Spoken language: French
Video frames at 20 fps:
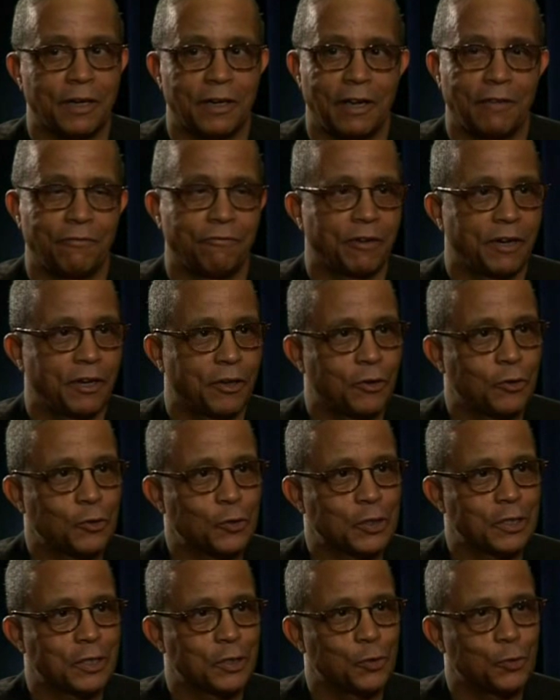la
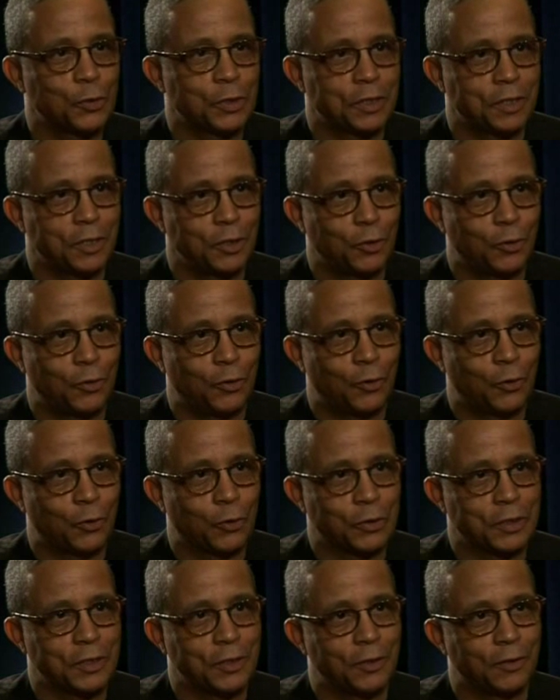fréquence des suicides en
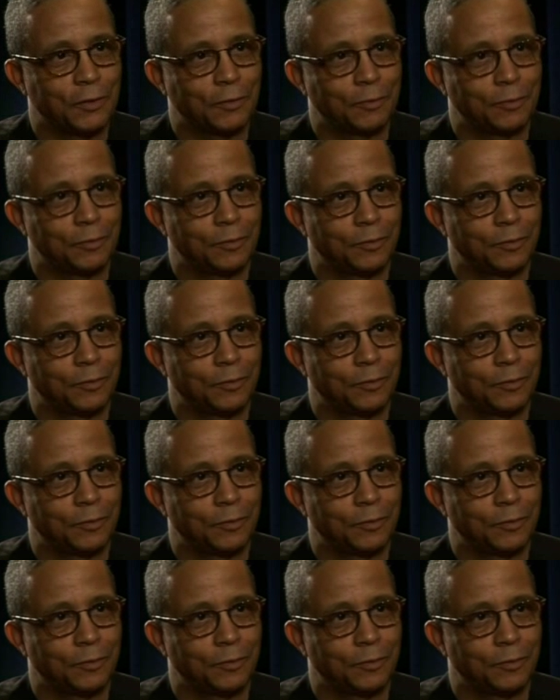Occident.